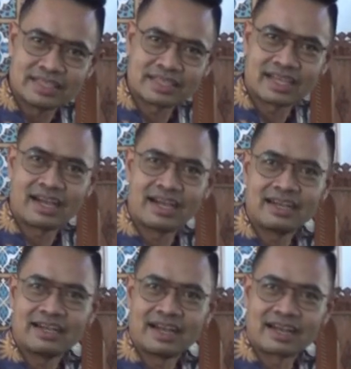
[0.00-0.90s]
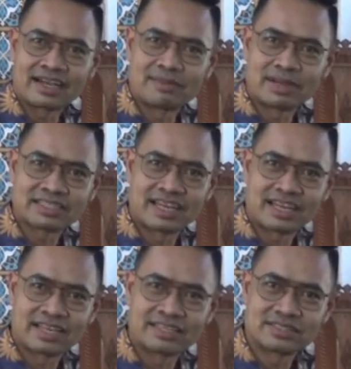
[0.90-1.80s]
kita akan
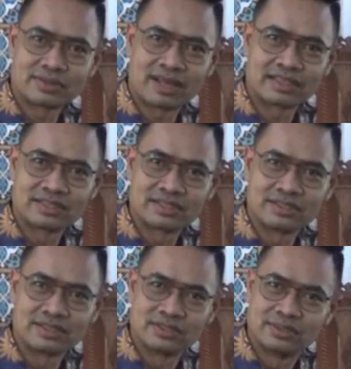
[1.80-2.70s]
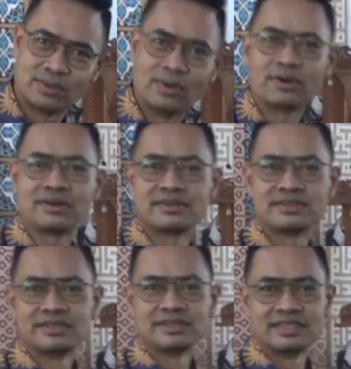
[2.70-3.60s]
melaksanakan sholat duhur
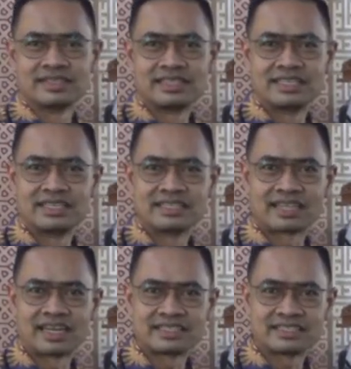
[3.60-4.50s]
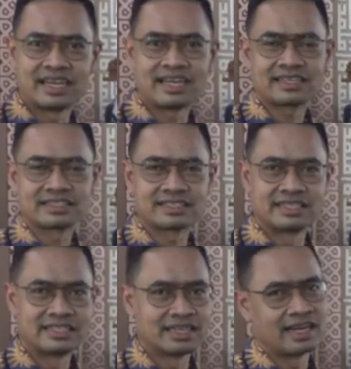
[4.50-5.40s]
di Istana Siak
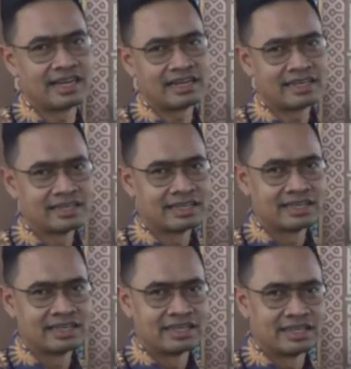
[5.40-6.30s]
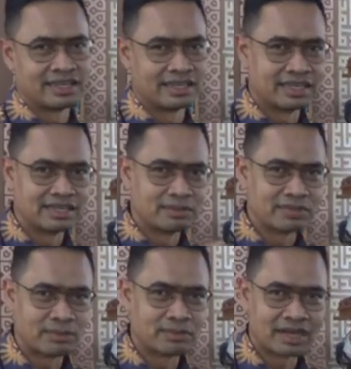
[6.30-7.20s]
sehingga eh,
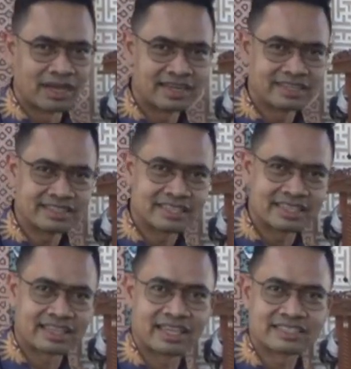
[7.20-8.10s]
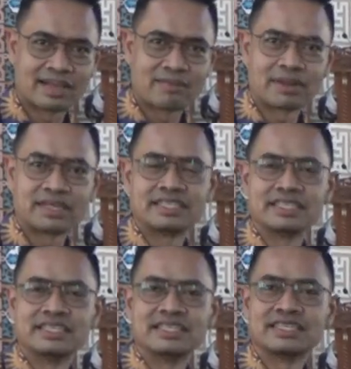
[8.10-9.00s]
mudah-mudahan kita sampai di